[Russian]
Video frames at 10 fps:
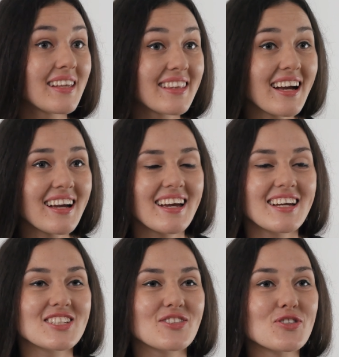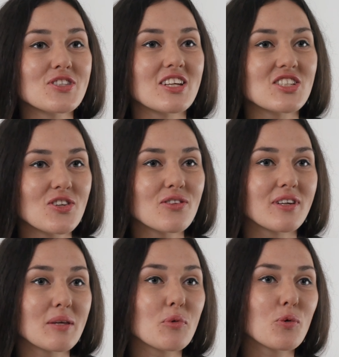Итак, что же нас ждет в
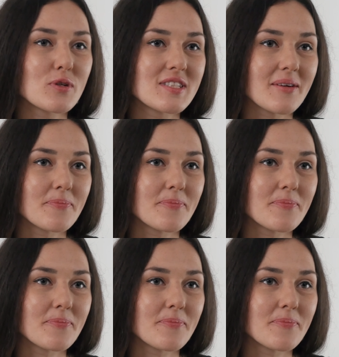этом курсе?